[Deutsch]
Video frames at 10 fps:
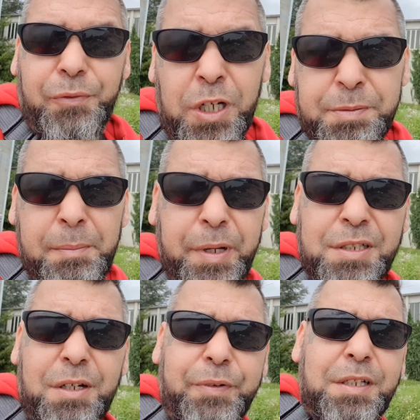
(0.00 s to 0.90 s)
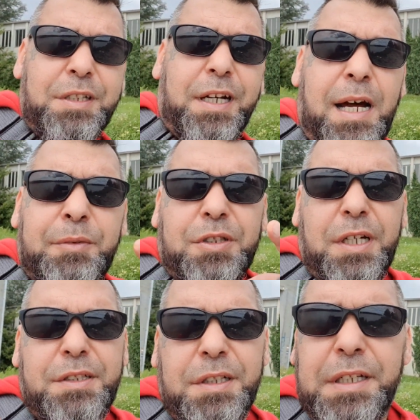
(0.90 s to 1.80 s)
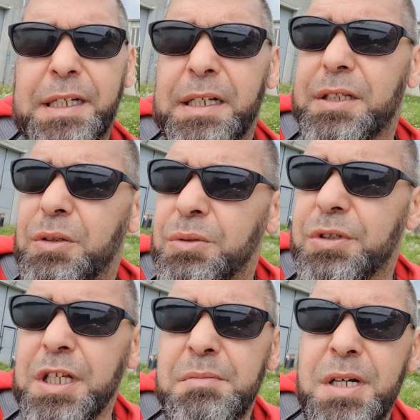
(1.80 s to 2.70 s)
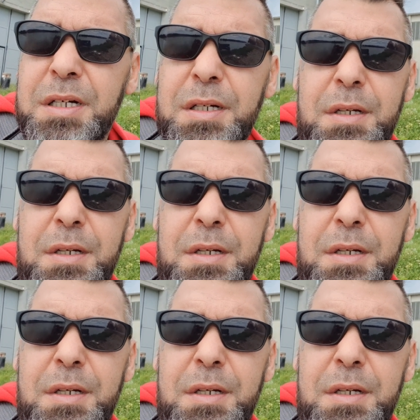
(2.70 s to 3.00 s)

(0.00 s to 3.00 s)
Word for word: Folgt mir am besten auf Instagram, da seid ihr täglich und immer